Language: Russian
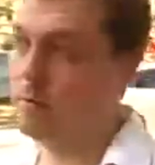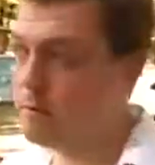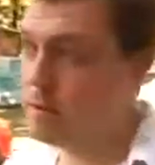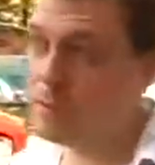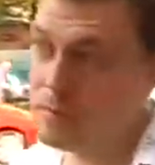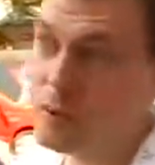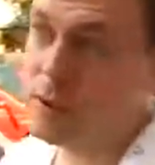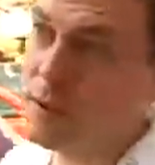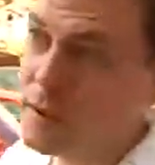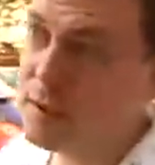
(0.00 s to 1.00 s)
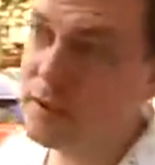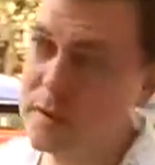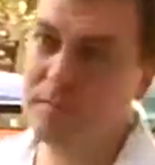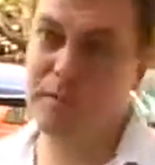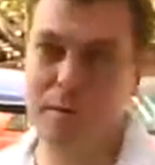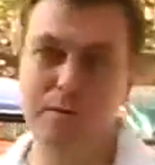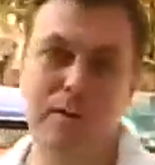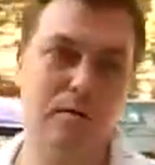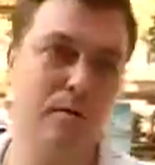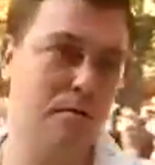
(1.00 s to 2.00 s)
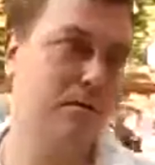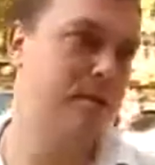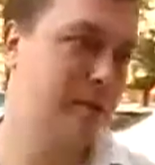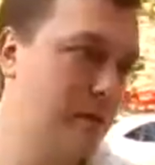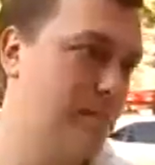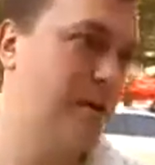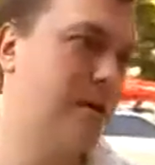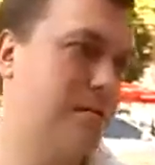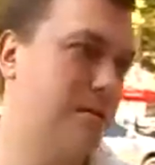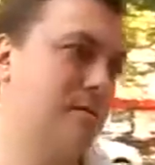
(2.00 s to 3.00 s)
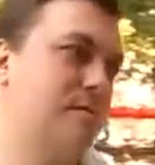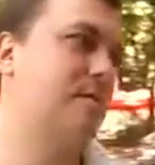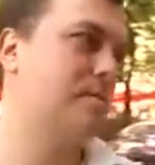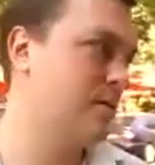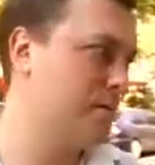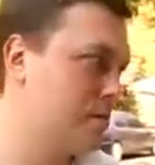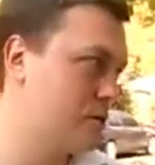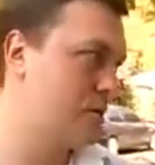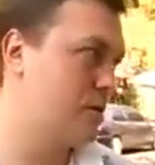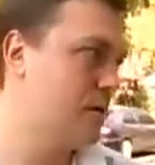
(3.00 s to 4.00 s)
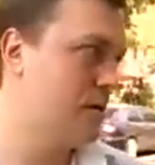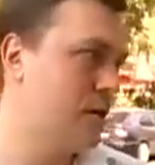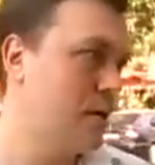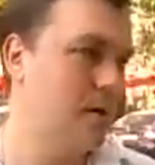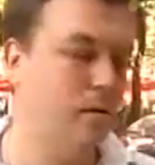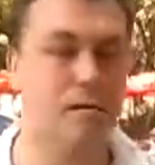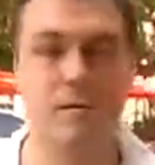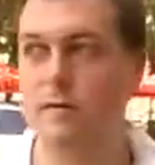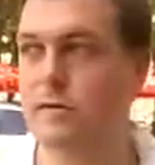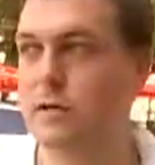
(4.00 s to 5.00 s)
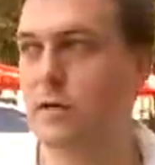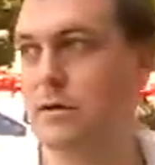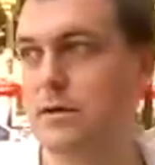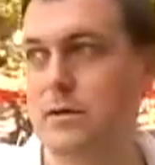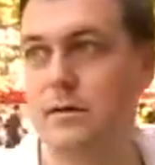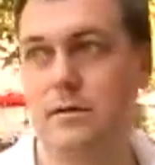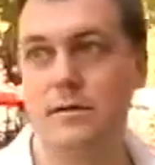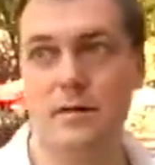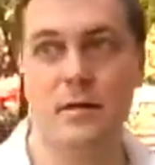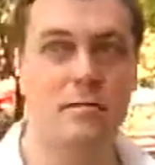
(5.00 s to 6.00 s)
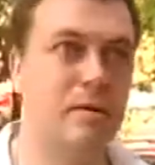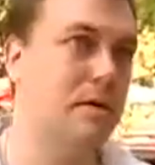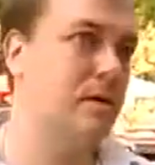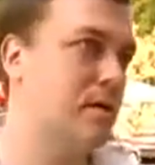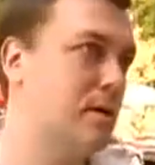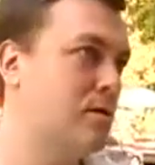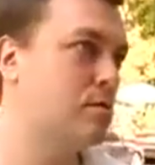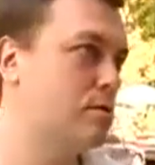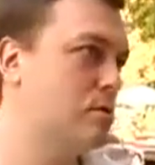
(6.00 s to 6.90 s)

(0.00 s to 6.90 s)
Потому что, во-первых, пускай берут 50 копеек, вот эти вот никому не нужные. Вот. Во-вторых, э, как бы они тоже